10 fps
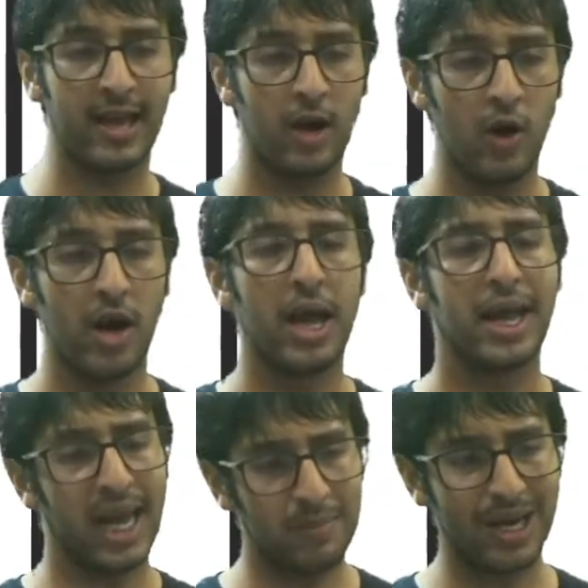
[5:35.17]
हो
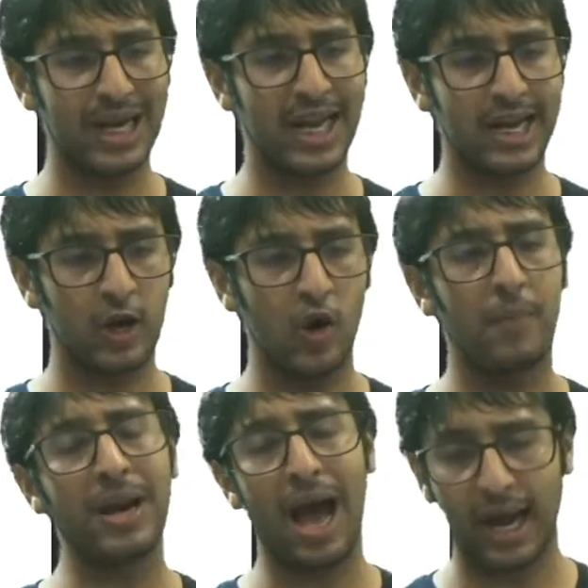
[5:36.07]
एक बार के लिए करो अपन
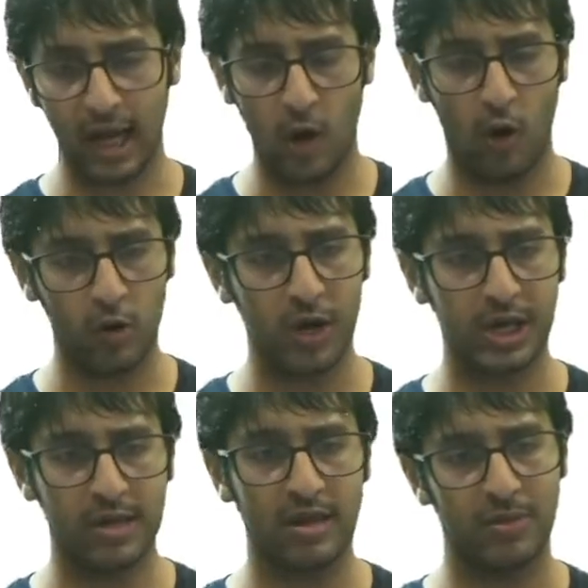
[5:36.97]
आगे के और क्वेश्चन
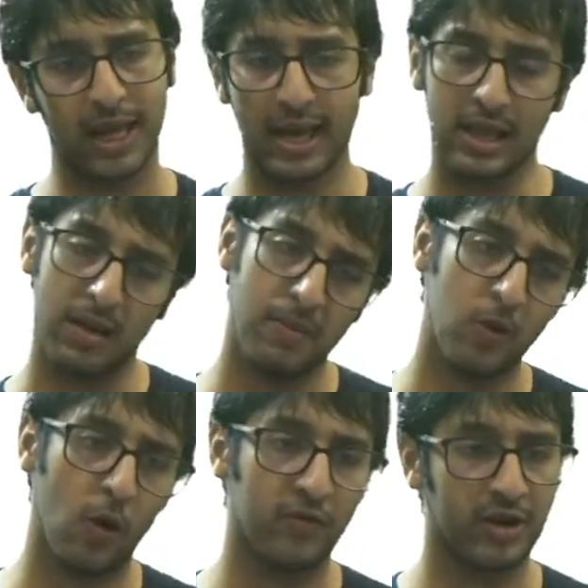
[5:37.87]
जब देखेंगे तब आपको
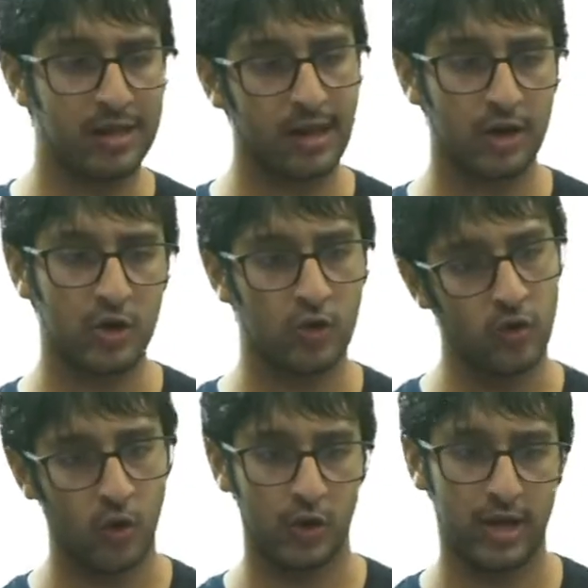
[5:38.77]
कॉन्फिडेंस आना शुरू
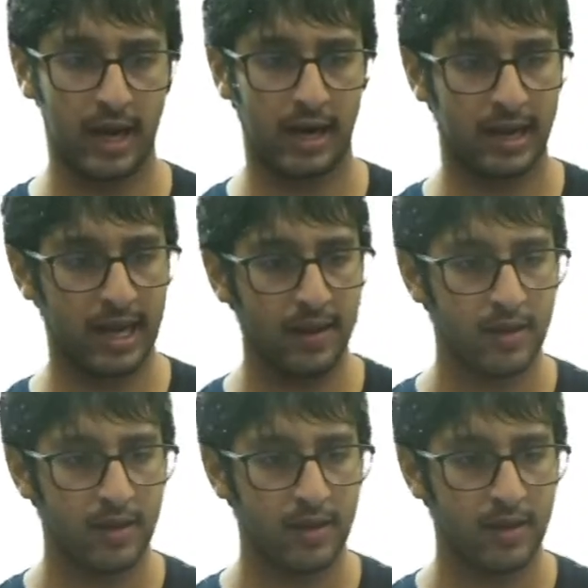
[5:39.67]
हो जाएगा ठीक है